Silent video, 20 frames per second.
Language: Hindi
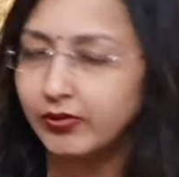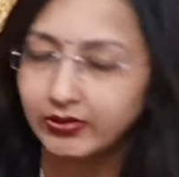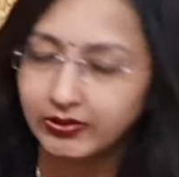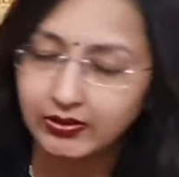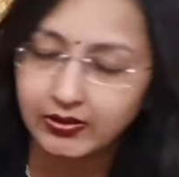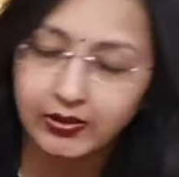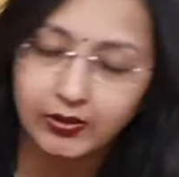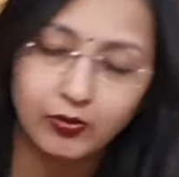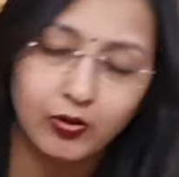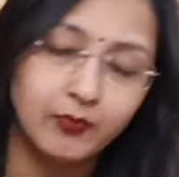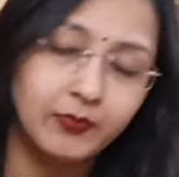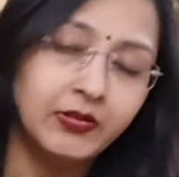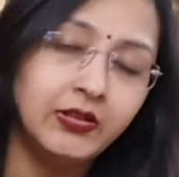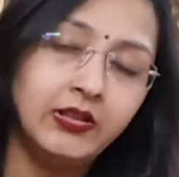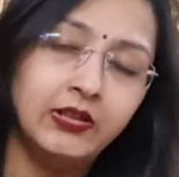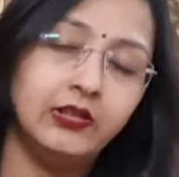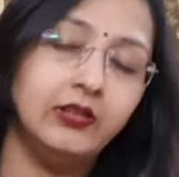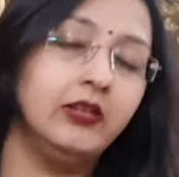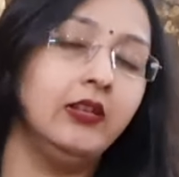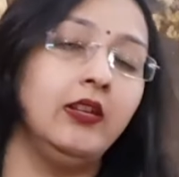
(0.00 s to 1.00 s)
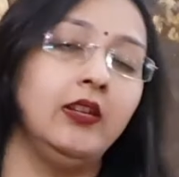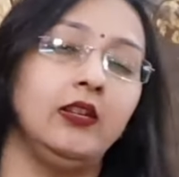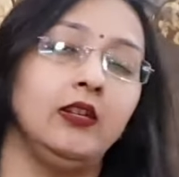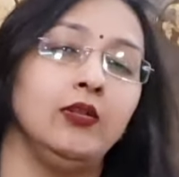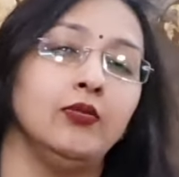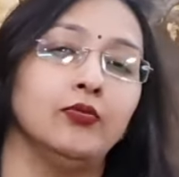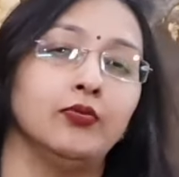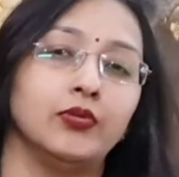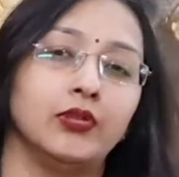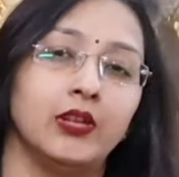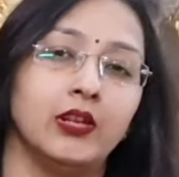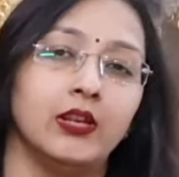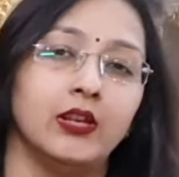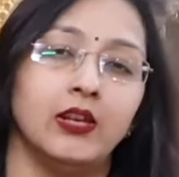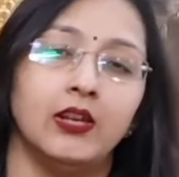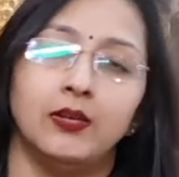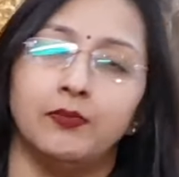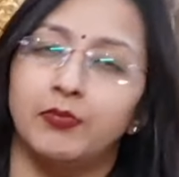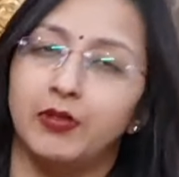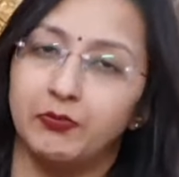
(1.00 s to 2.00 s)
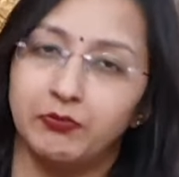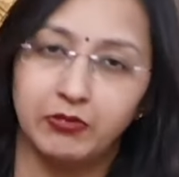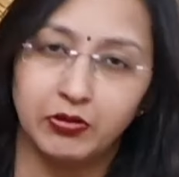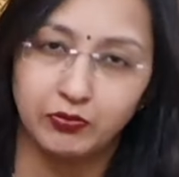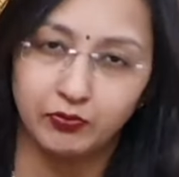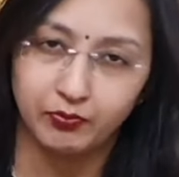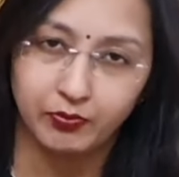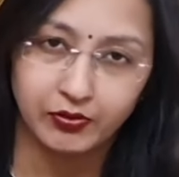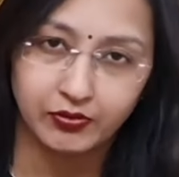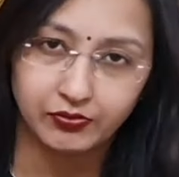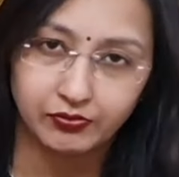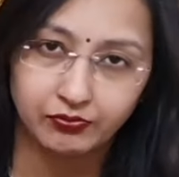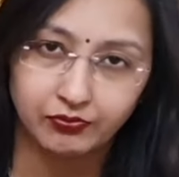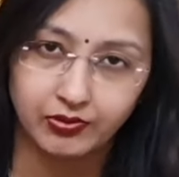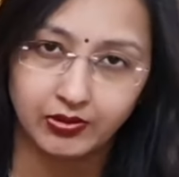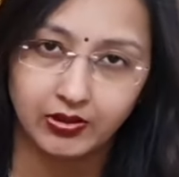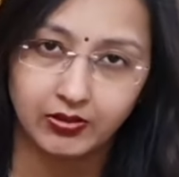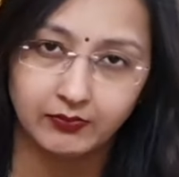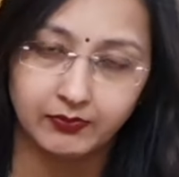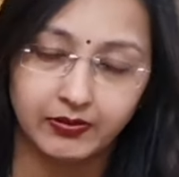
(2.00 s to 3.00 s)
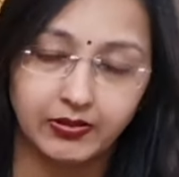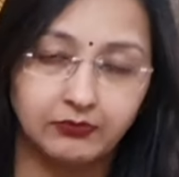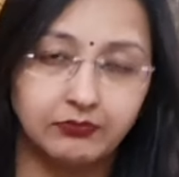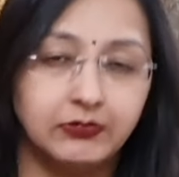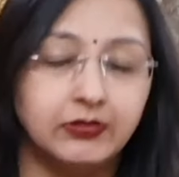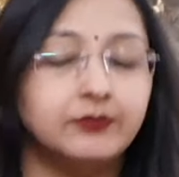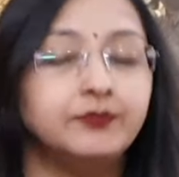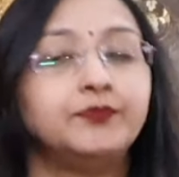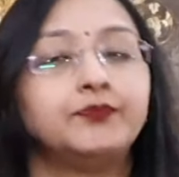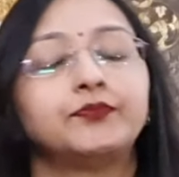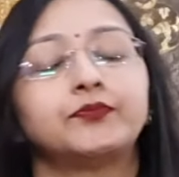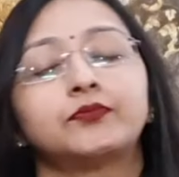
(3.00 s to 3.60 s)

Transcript: इतने कॉमन नहीं होते हैं एक बार मीनोपॉज होने के बाद में